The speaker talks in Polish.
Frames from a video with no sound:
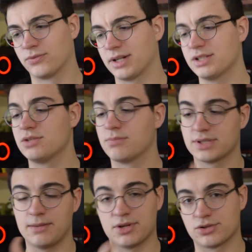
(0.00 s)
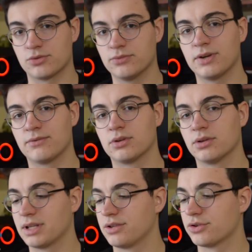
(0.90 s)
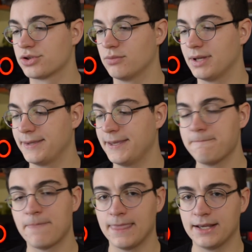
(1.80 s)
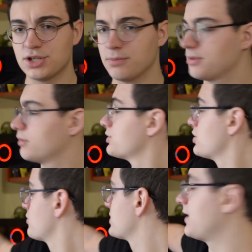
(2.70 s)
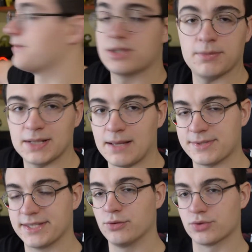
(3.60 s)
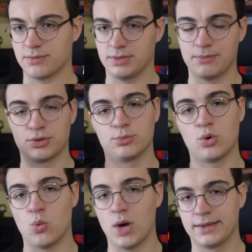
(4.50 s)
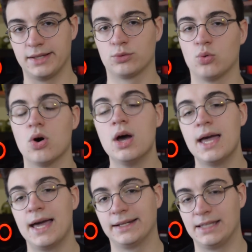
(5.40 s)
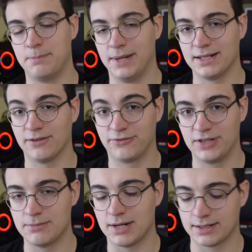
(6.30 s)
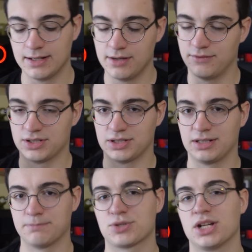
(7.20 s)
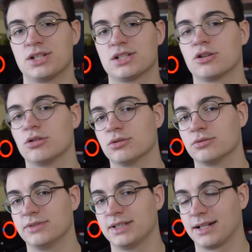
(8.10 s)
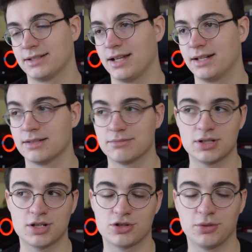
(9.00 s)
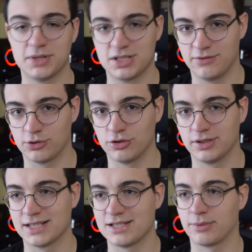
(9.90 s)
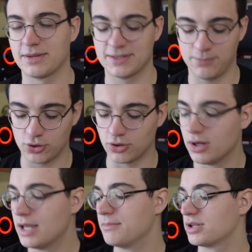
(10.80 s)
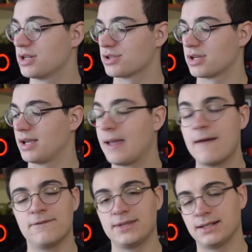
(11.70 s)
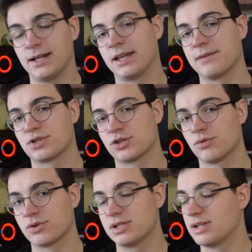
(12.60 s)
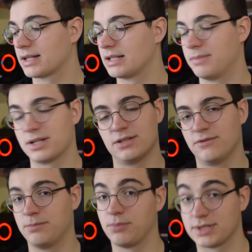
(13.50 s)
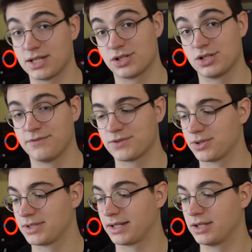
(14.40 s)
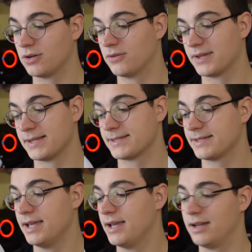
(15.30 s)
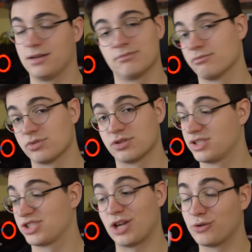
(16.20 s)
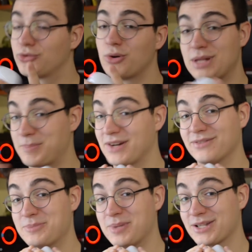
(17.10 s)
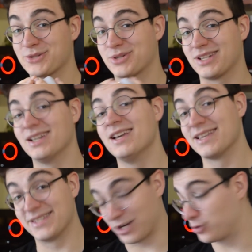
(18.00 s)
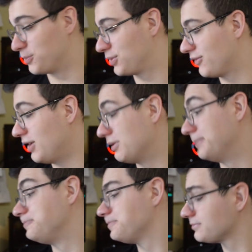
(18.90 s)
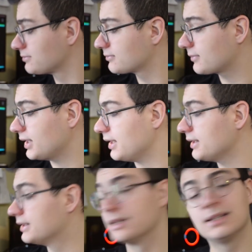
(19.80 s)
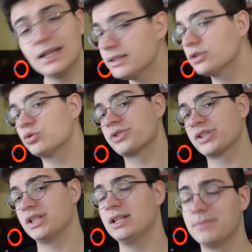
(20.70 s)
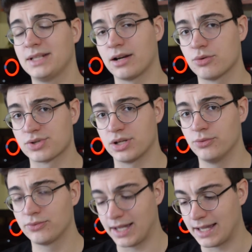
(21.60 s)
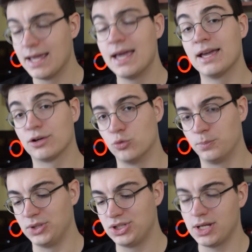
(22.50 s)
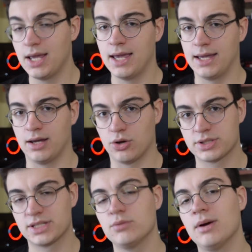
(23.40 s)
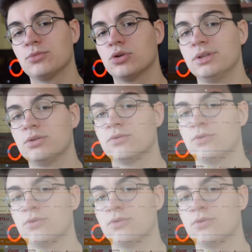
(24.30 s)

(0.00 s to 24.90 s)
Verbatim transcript: wkręcić, bo sama żarówka wygląda dość ładnie. Chciałbym ją gdzieś ustawić sobie tam z tyłu, żeby nam robiło ładne tło RGB na filmach, wiecie, ten przejście kolorów i tak dalej. Myślę, że to będzie wyglądać całkiem spoko. Myślę, że w niedalekiej przyszłości jak najbardziej wyposażę się w coś takiego, więc z żarówką naprawdę bardzo się zakumplowałem. E, dla tych, którzy chcieliby taką żarówkę kupić. E, odsyłam do linku